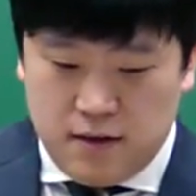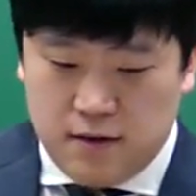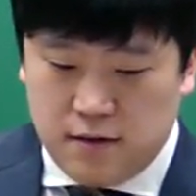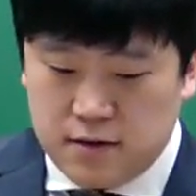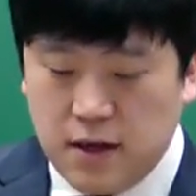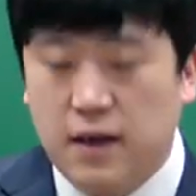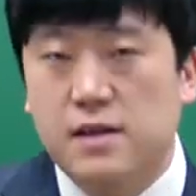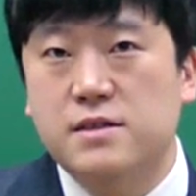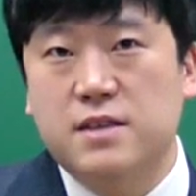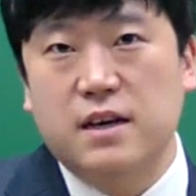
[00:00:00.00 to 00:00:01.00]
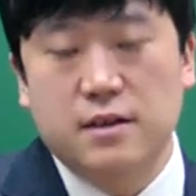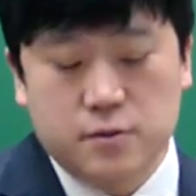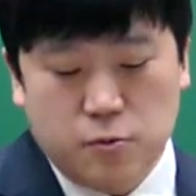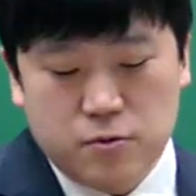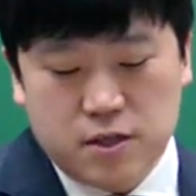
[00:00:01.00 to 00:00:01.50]
어, 제1장
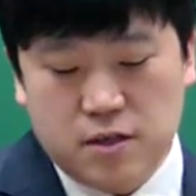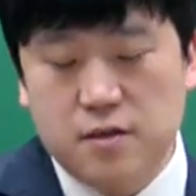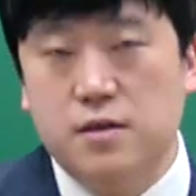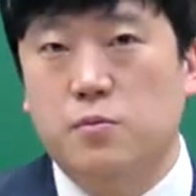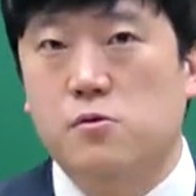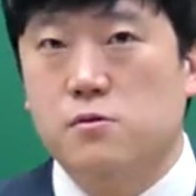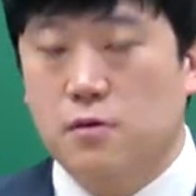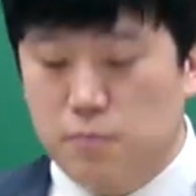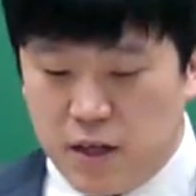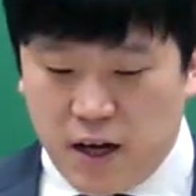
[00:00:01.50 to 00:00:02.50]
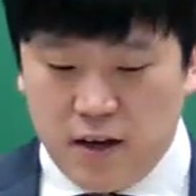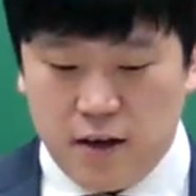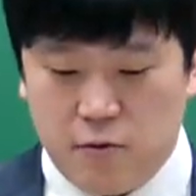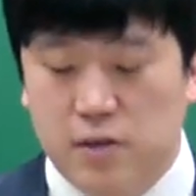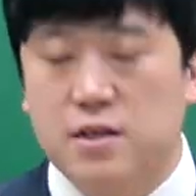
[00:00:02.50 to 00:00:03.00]
총칙을 볼 겁니다. 예,
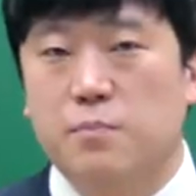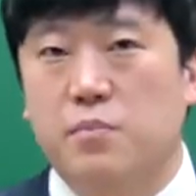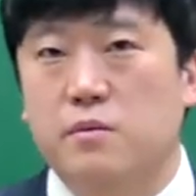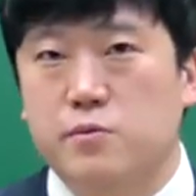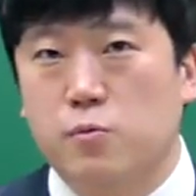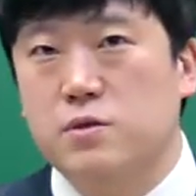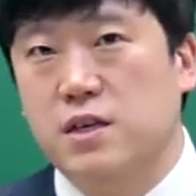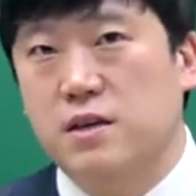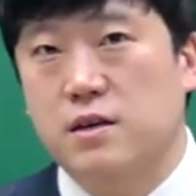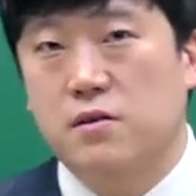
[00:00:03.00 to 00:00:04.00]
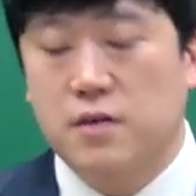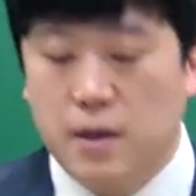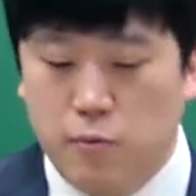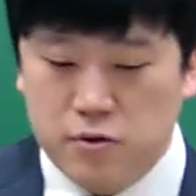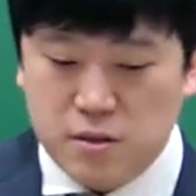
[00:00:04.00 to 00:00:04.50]
관세법 총칙 이렇게
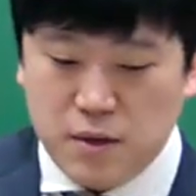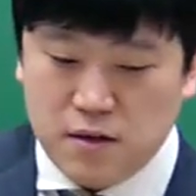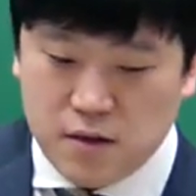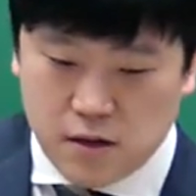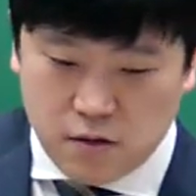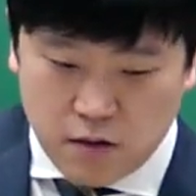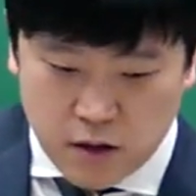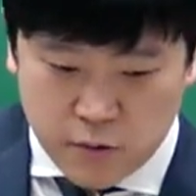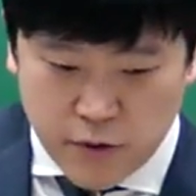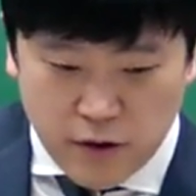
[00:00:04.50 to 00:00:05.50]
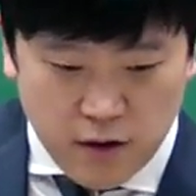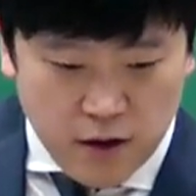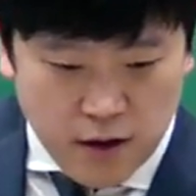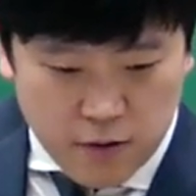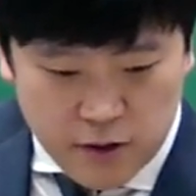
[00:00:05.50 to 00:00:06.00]
보시면 될 것 같고요.
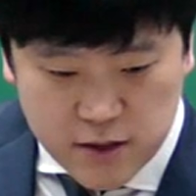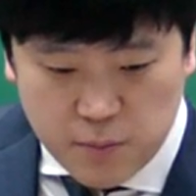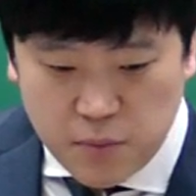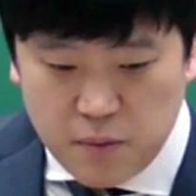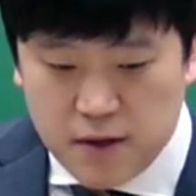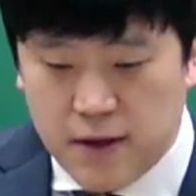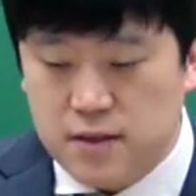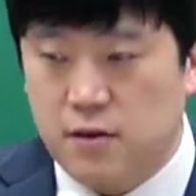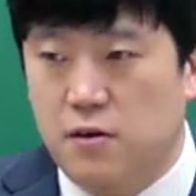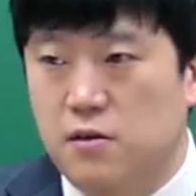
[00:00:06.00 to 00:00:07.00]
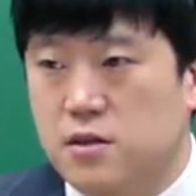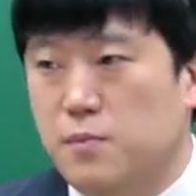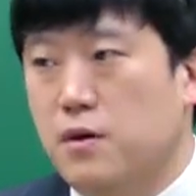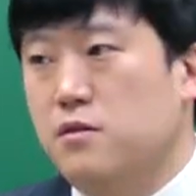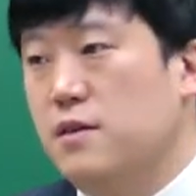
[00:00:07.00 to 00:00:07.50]
관세법에 대해서
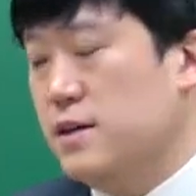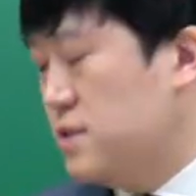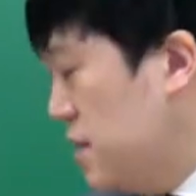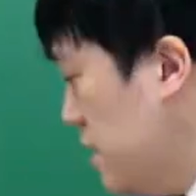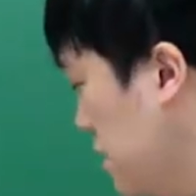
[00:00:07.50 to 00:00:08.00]
설명을 같이